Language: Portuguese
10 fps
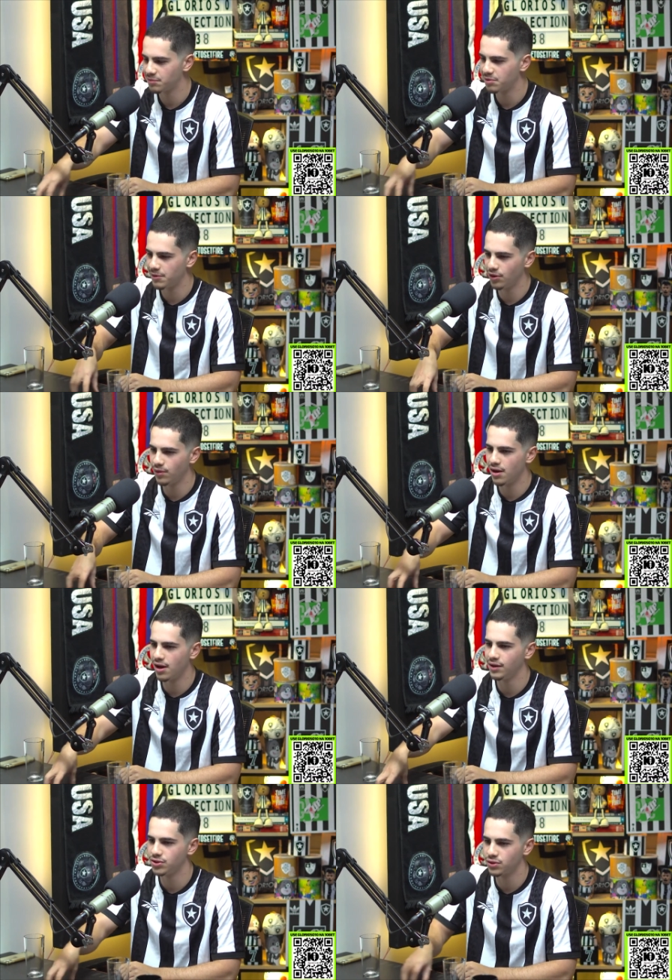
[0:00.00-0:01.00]
No primeiro
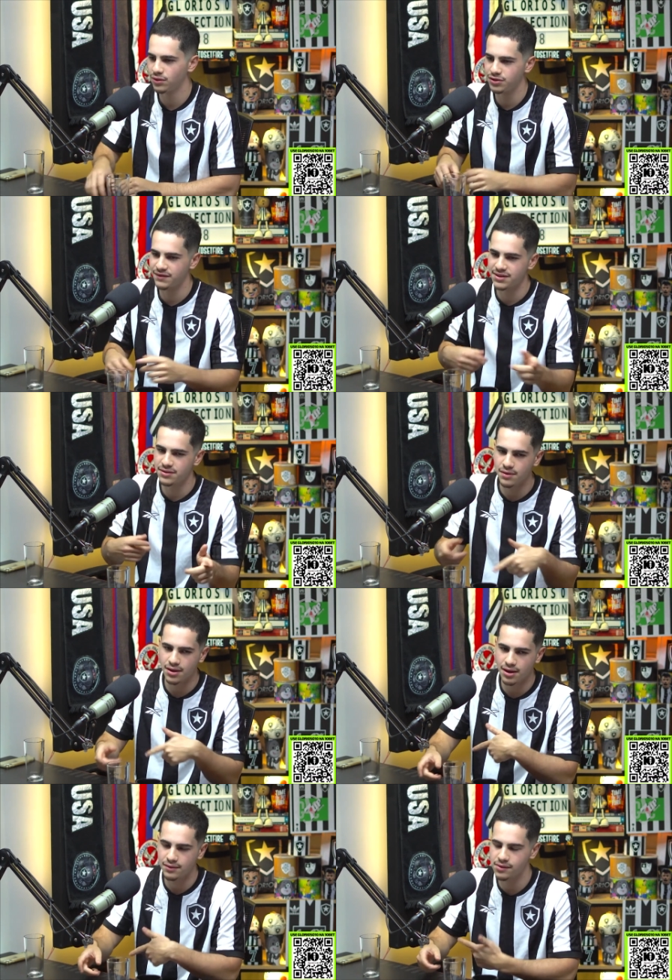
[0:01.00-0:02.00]
ano ele jogou de vez em
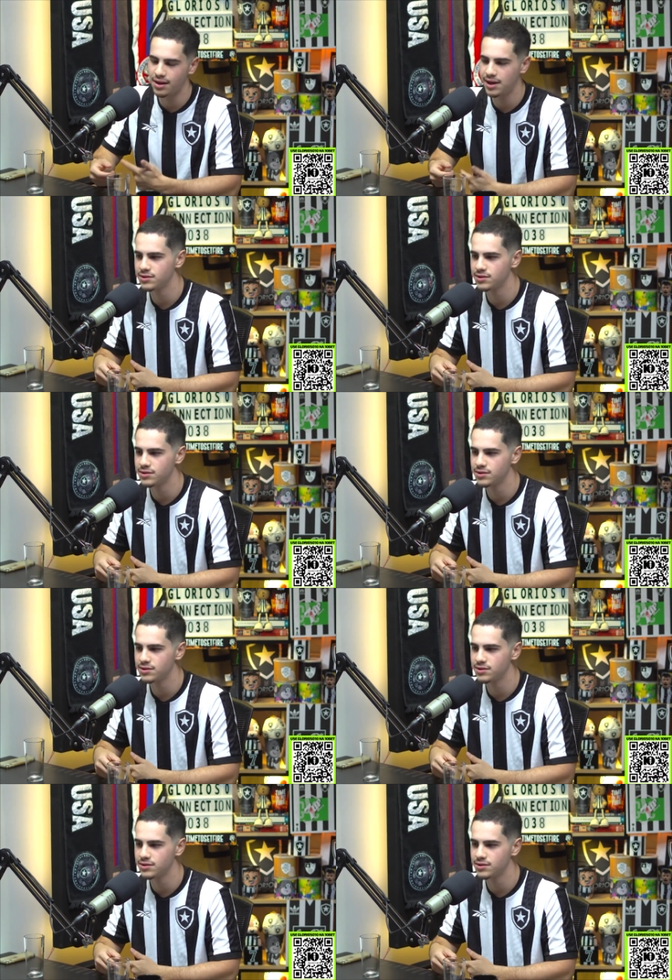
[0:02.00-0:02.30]
quando e tal.